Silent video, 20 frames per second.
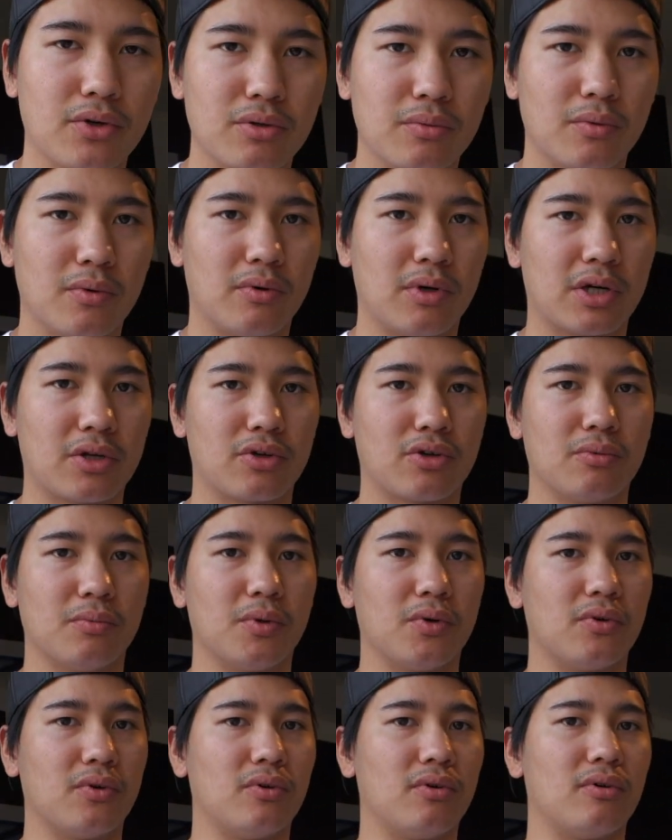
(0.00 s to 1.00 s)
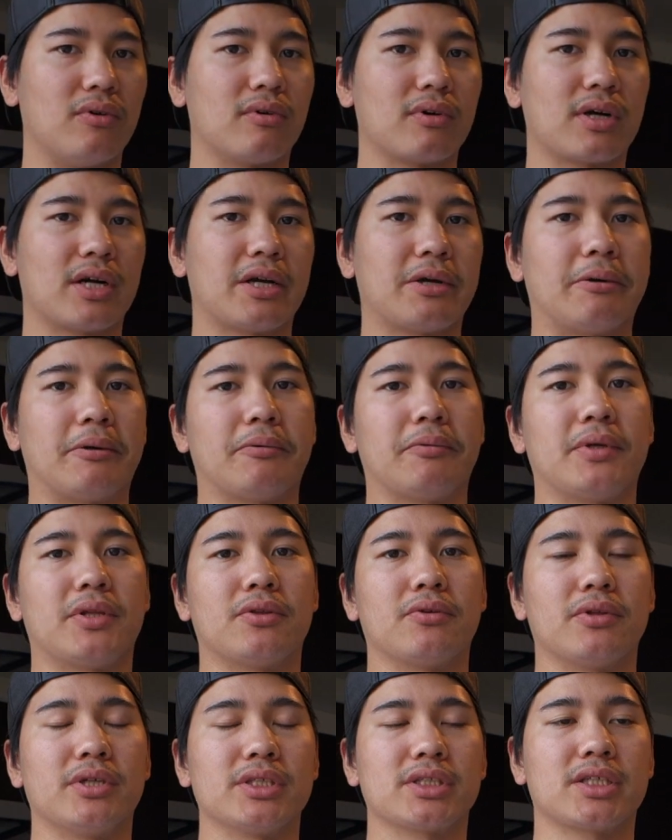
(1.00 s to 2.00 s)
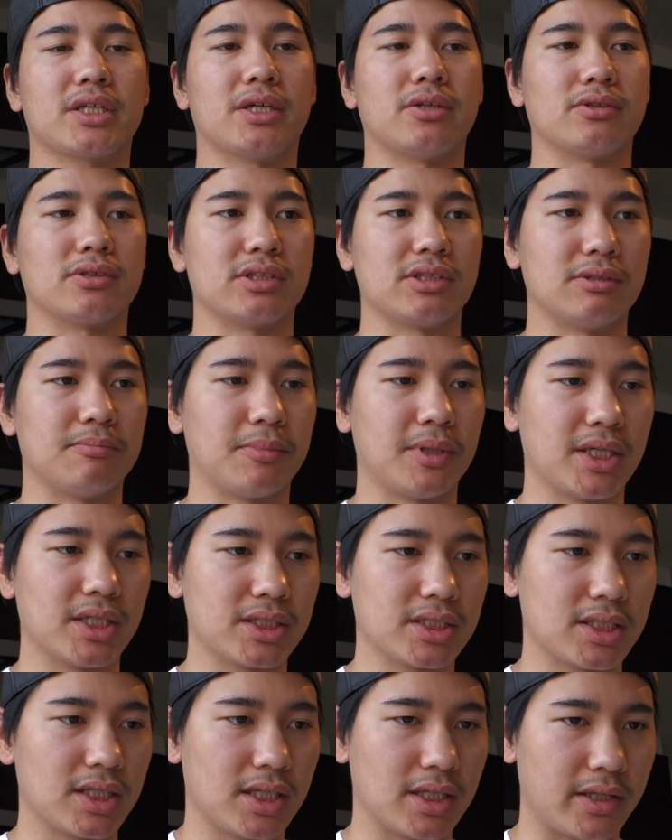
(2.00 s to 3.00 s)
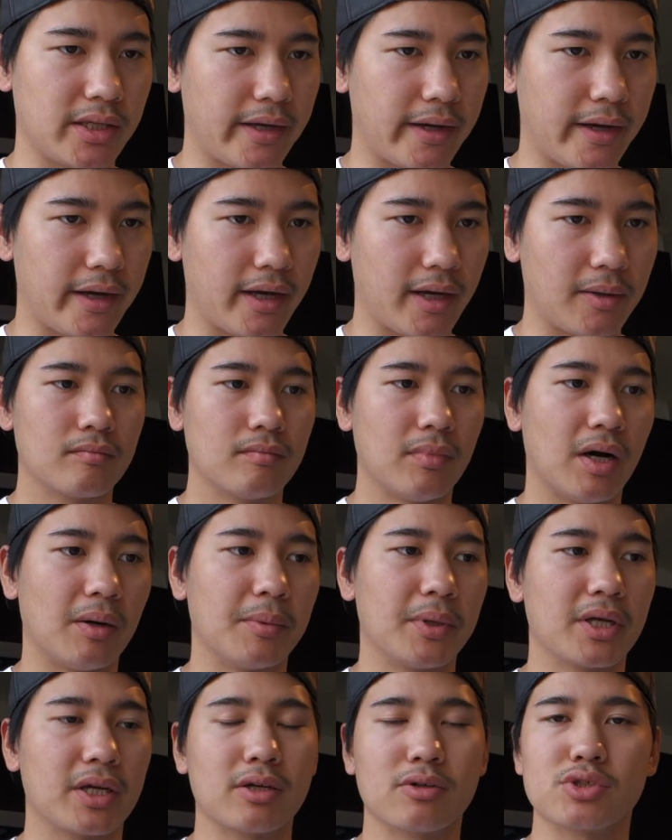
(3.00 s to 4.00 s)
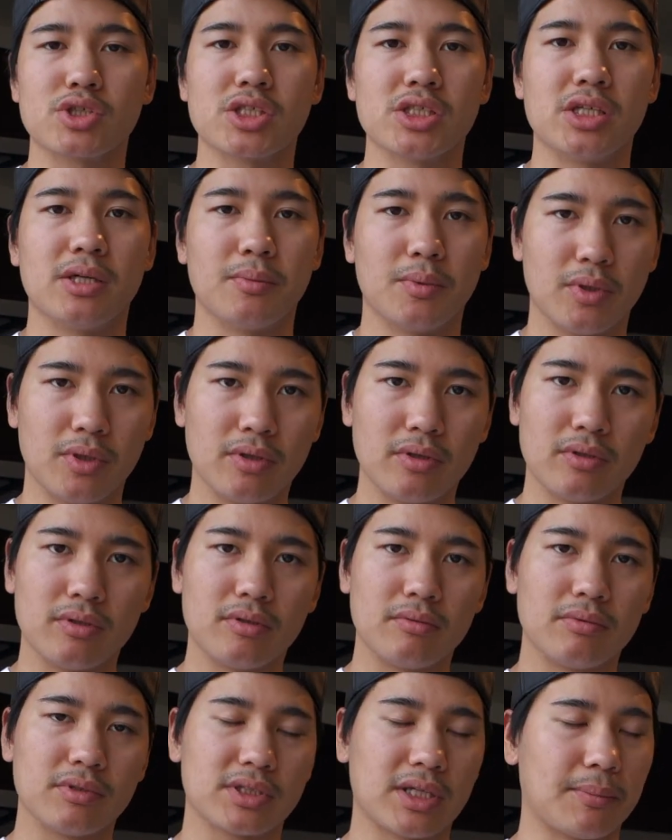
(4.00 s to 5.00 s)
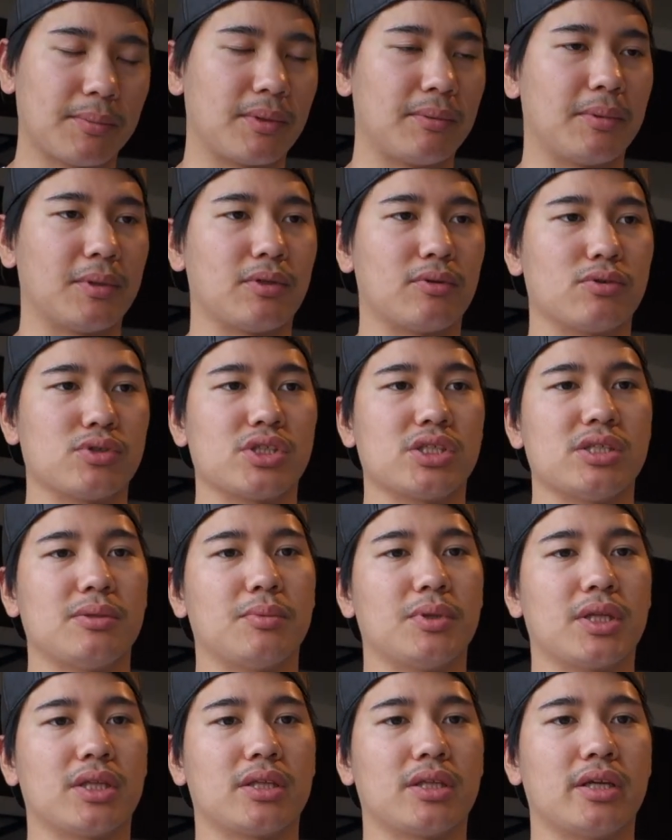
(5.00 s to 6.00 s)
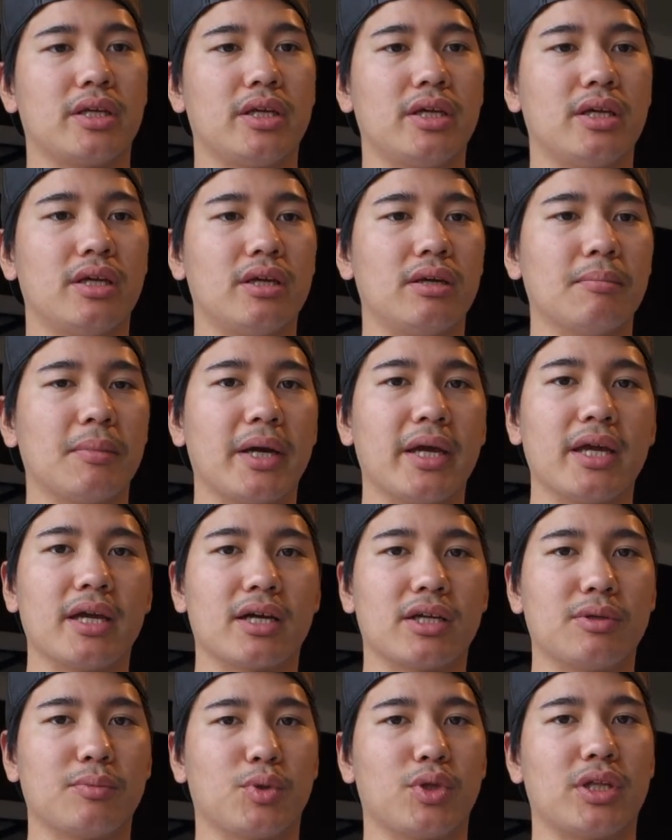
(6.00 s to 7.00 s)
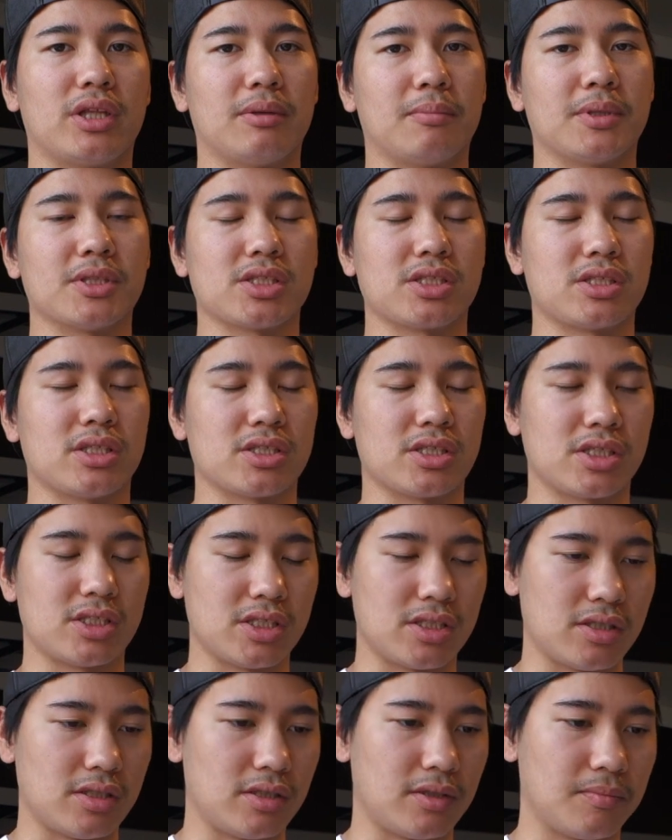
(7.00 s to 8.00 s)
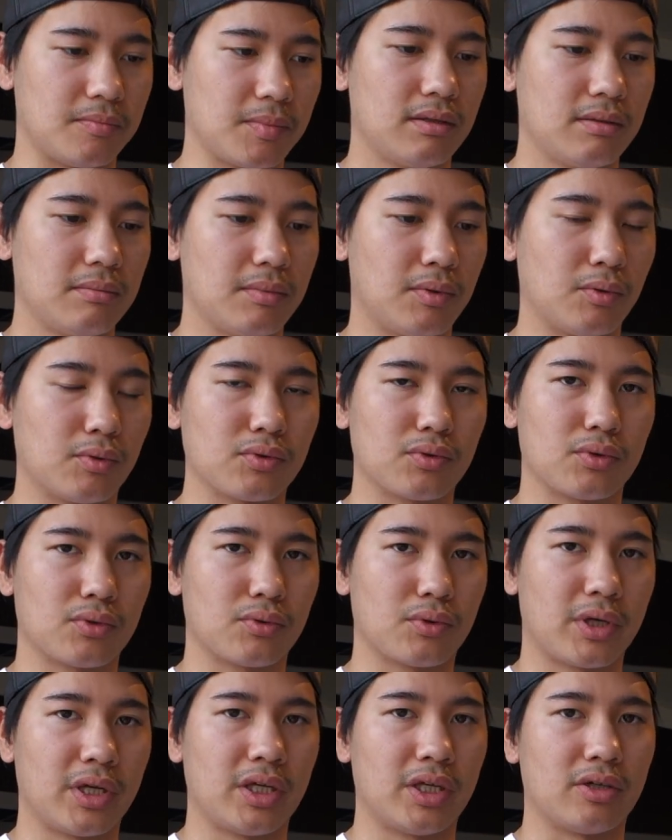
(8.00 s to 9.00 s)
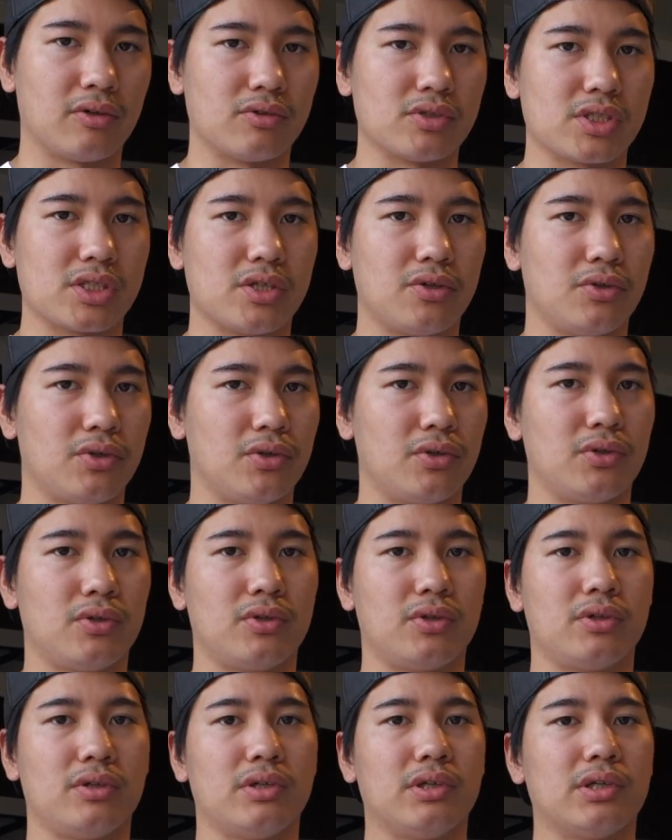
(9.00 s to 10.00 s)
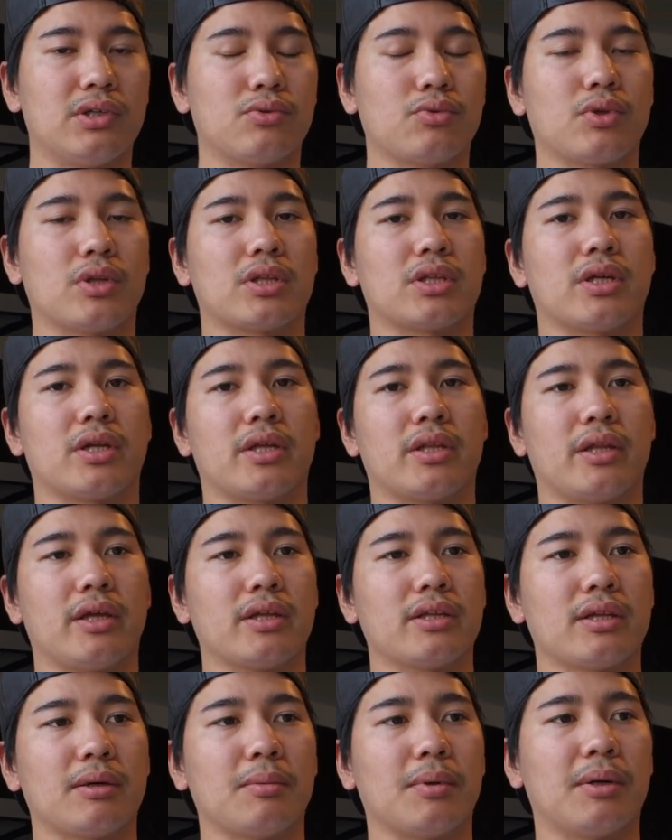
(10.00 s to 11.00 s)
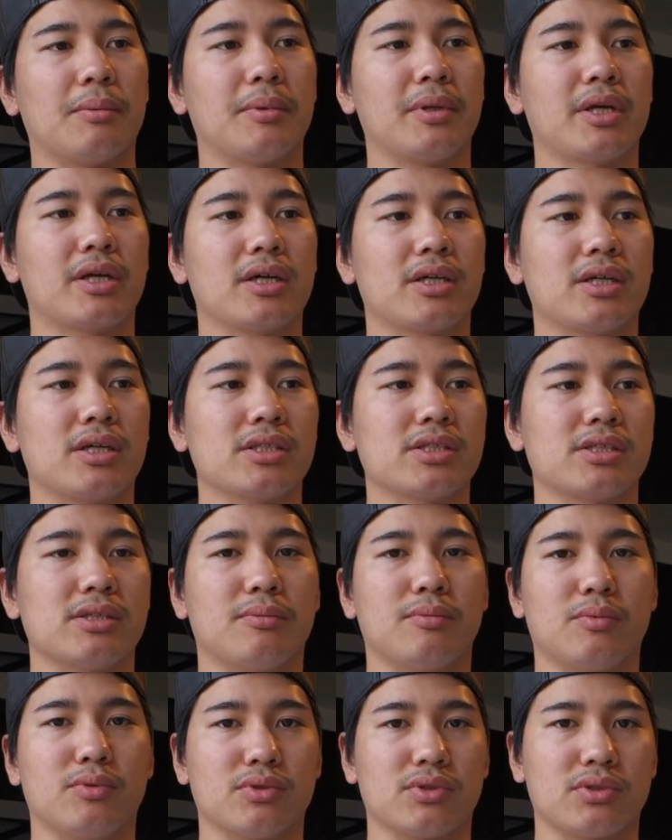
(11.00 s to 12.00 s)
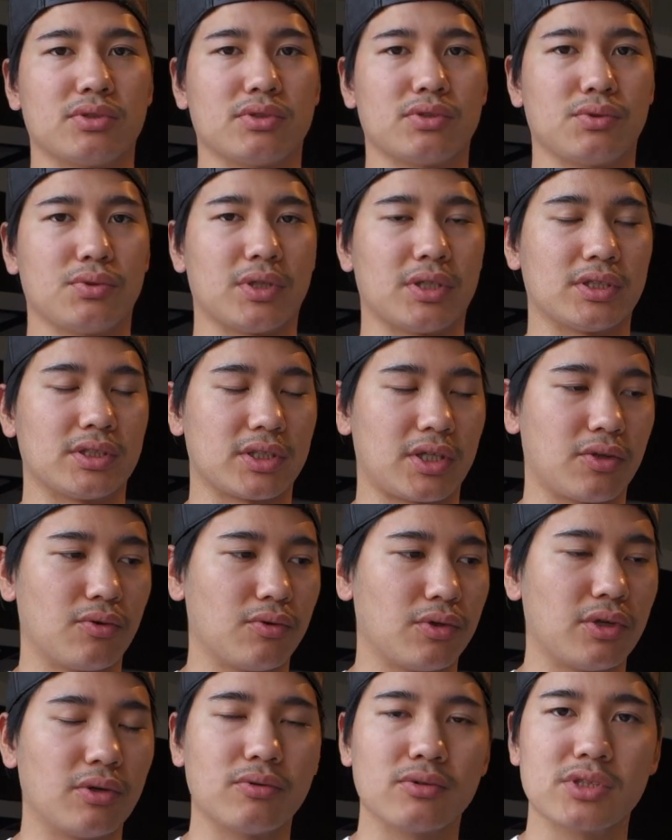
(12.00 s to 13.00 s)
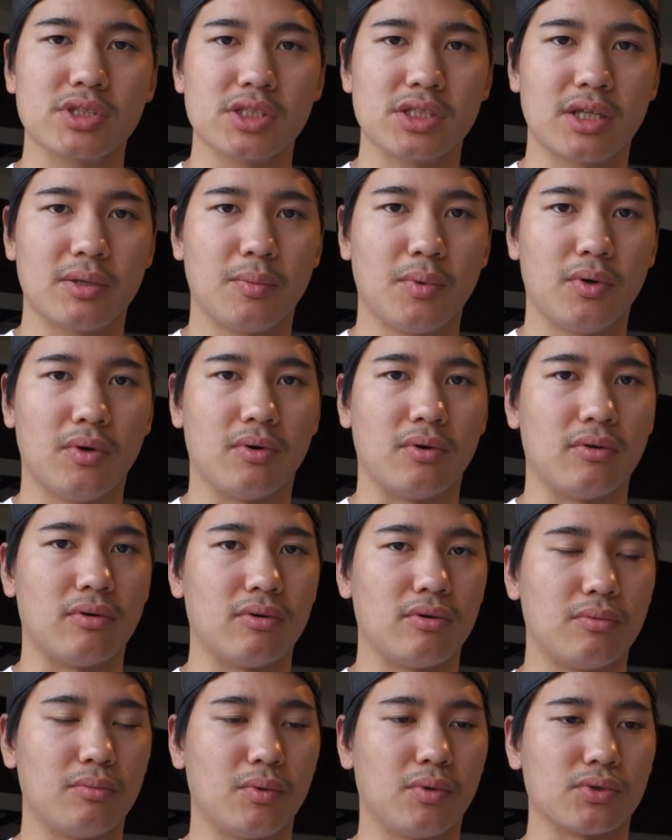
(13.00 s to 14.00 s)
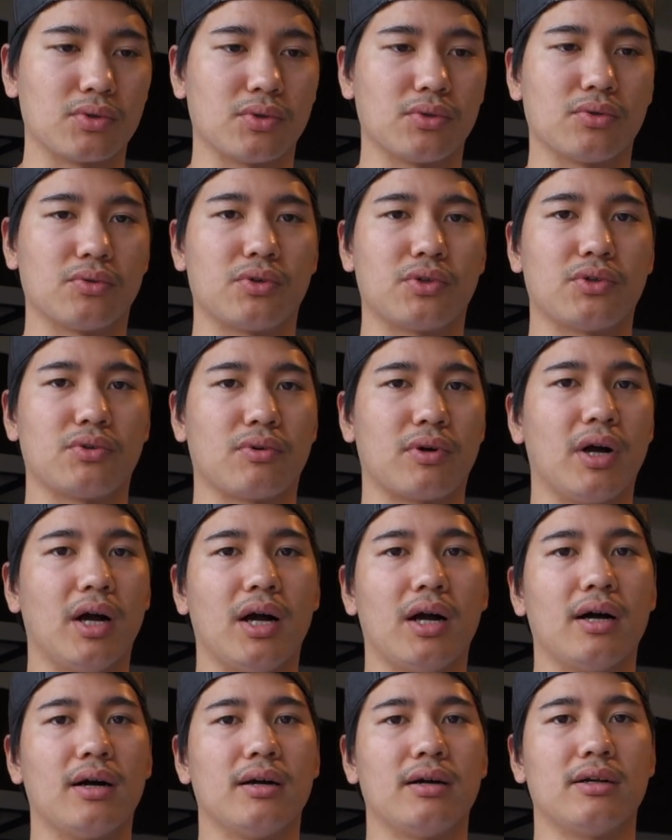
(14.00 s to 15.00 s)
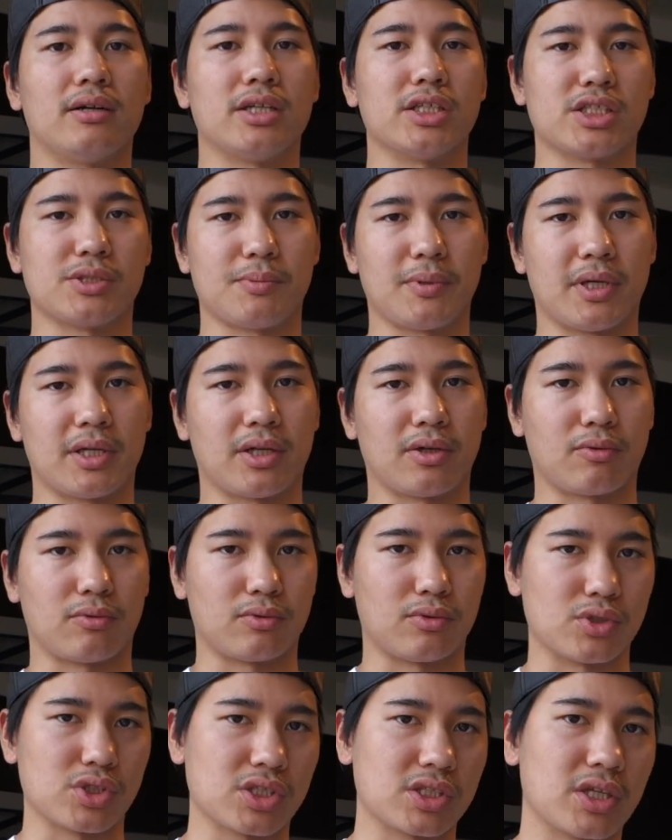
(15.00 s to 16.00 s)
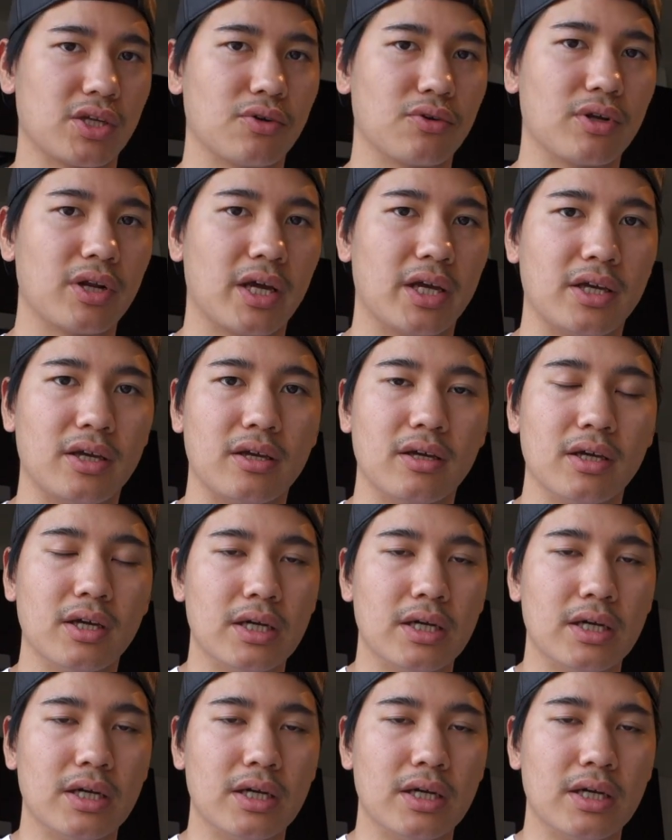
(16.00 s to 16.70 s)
くも悪くも彼はフィットネス界のスーパースターで、まあ、アメリカの CM サプリメントの CM だったり、まあ、映画にも出てましたし本当トレーニングしてる人だったらね多分アメリカ人はもうそうなんですけど日本人でもほとんどの人がリッチペアのこと知ってるぐらい